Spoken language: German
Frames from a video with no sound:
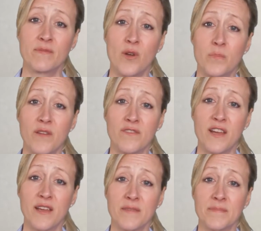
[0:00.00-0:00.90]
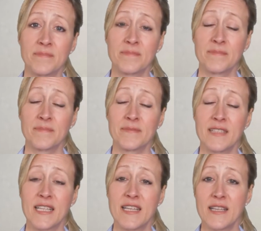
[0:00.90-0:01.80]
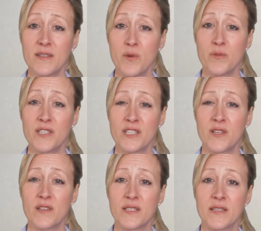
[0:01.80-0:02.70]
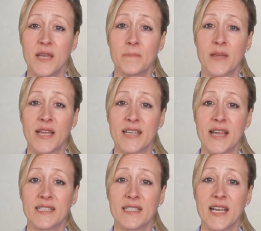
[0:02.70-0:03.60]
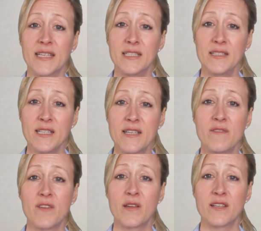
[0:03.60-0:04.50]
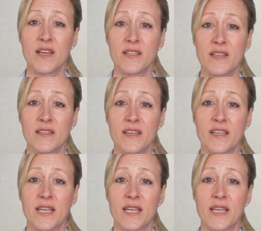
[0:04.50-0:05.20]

Nummer 4. Die elektronische Drosselklappeneinheit in einigen dieser Fahrzeuge,